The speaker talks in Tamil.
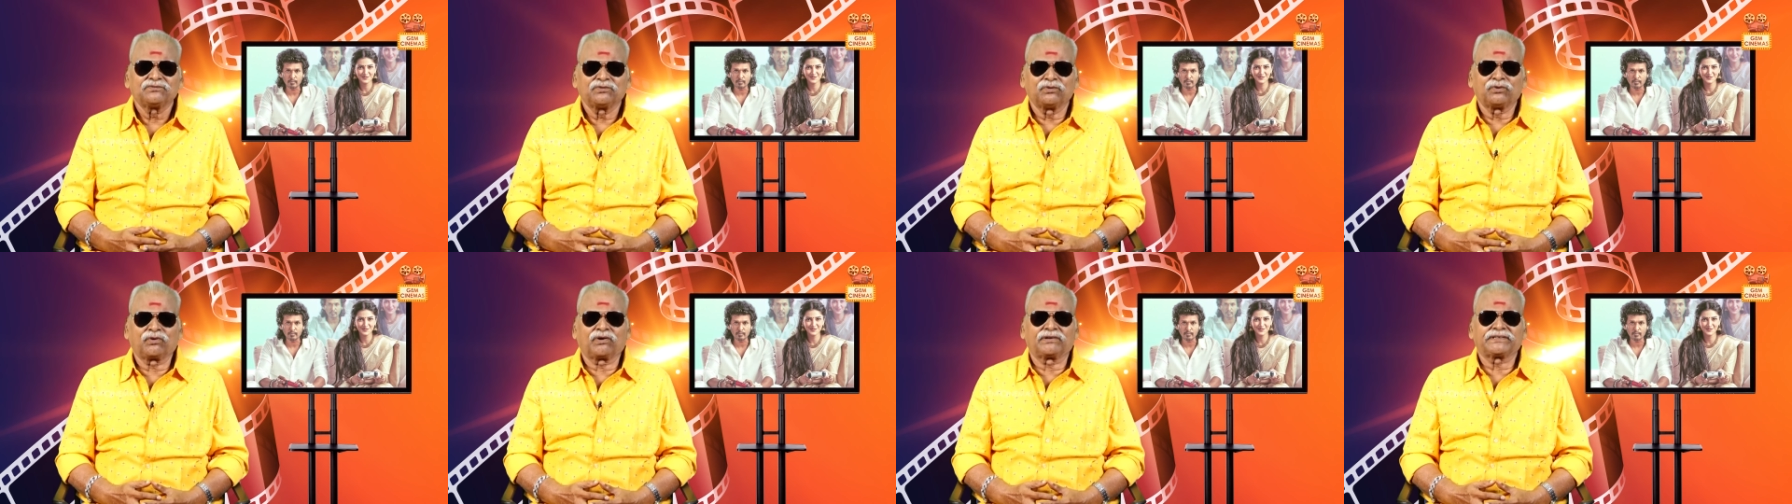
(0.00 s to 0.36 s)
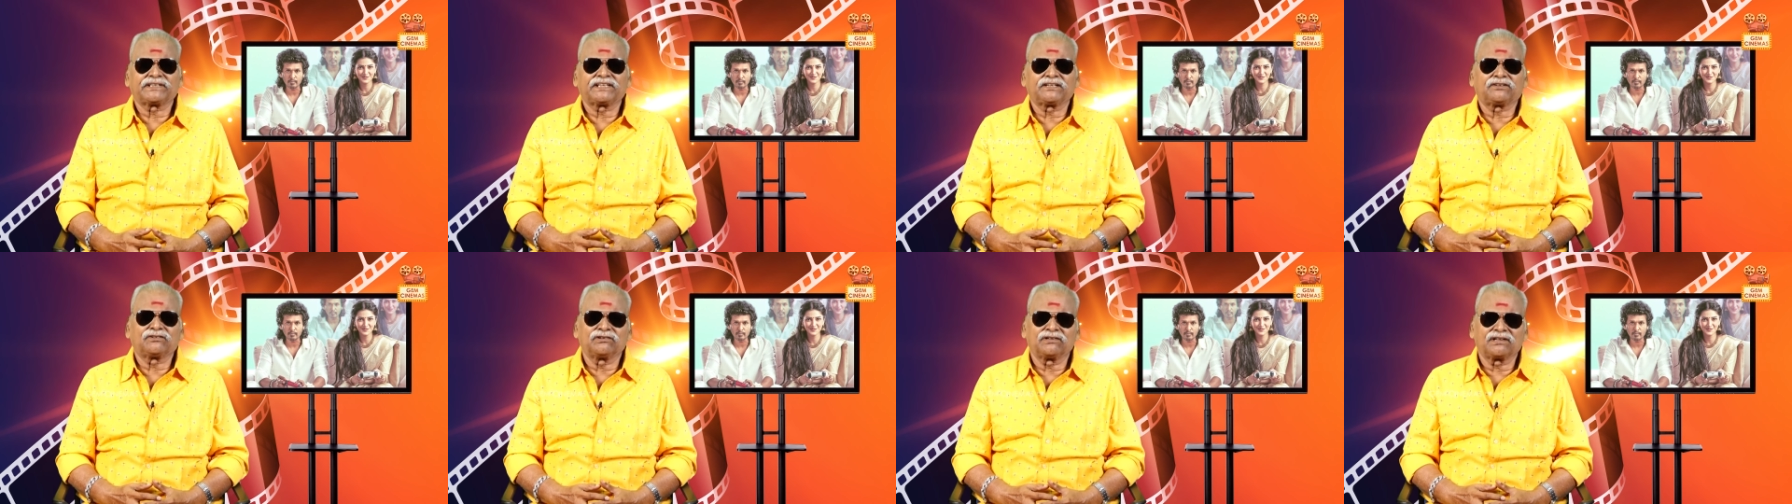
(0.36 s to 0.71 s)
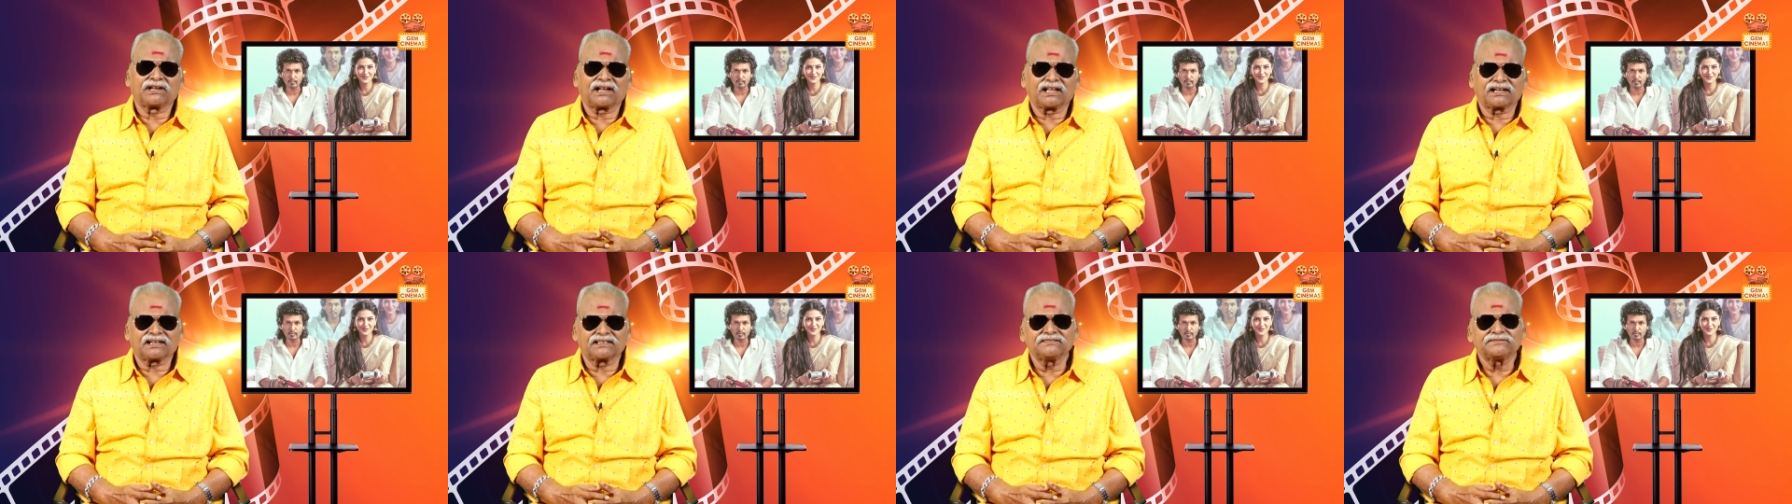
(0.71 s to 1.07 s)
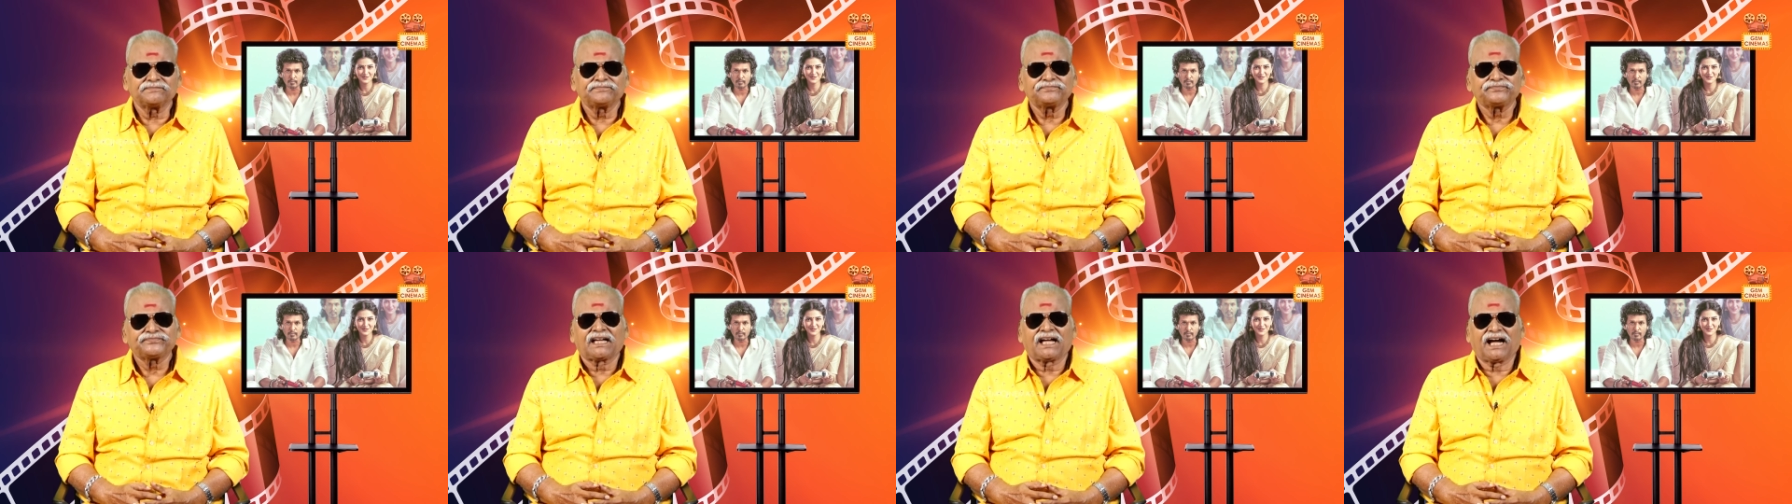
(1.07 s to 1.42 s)
உருவாக்கி கொள்கிறார்கள்
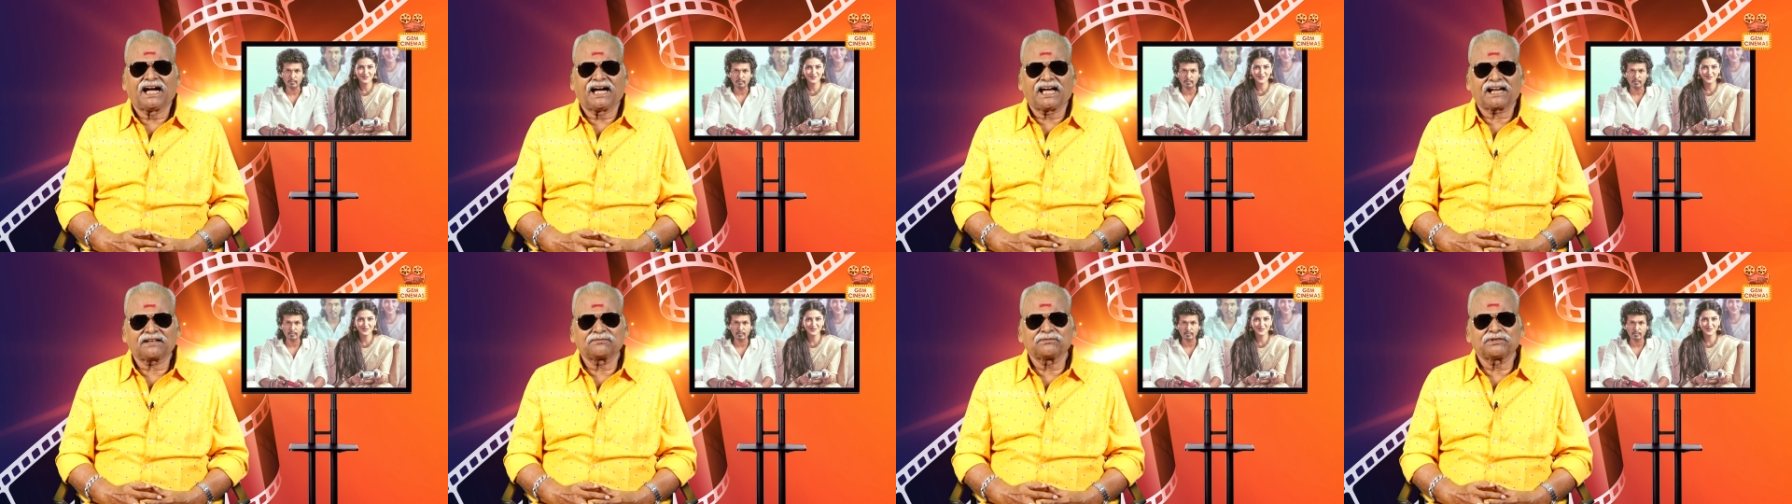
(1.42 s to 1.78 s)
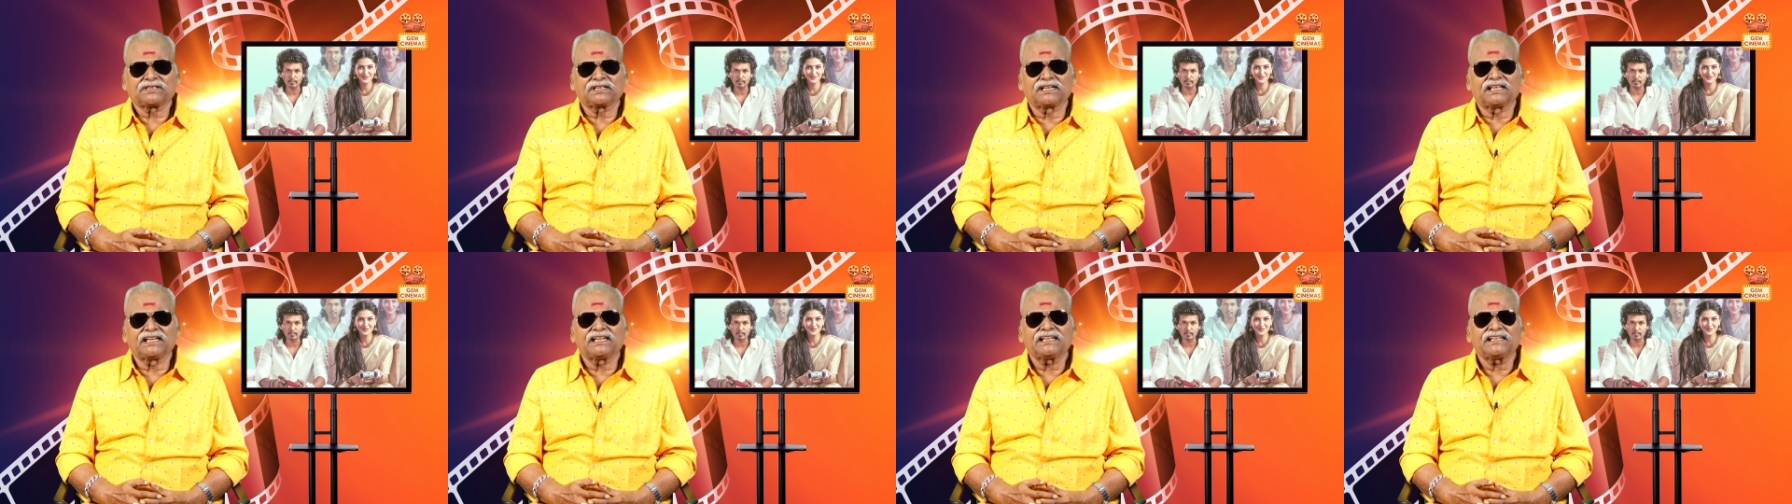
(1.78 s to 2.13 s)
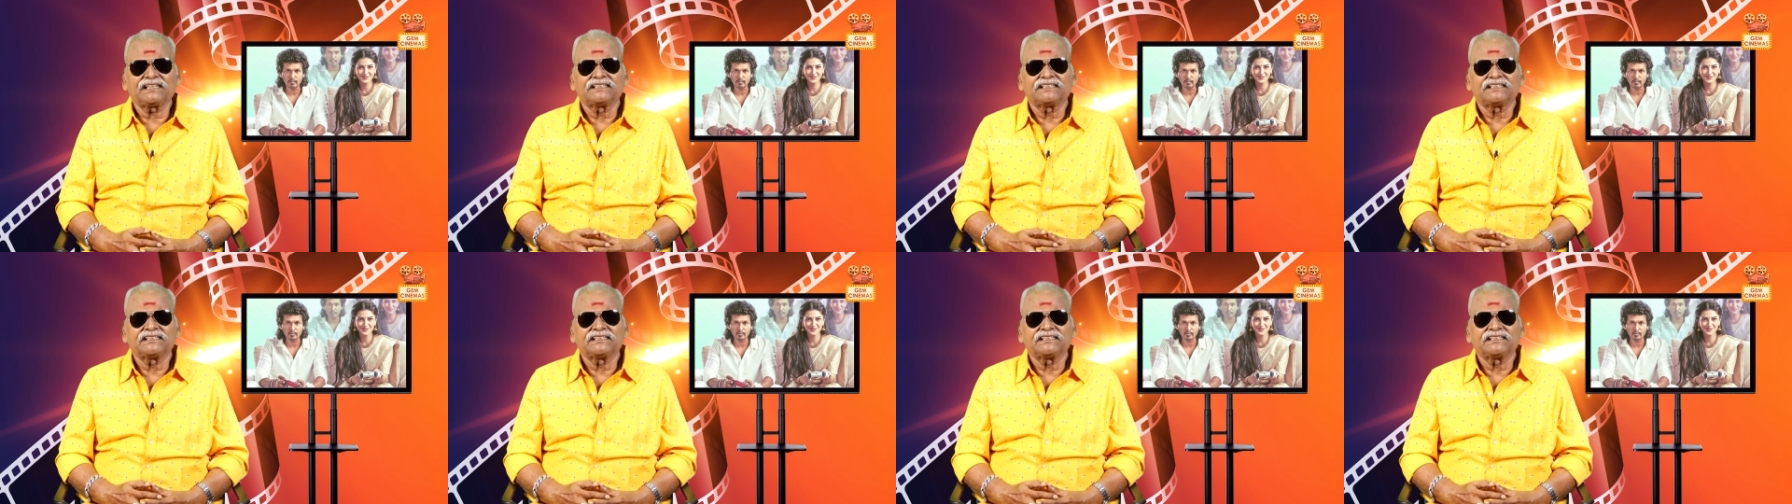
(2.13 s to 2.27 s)
ஆரம்பத்தில்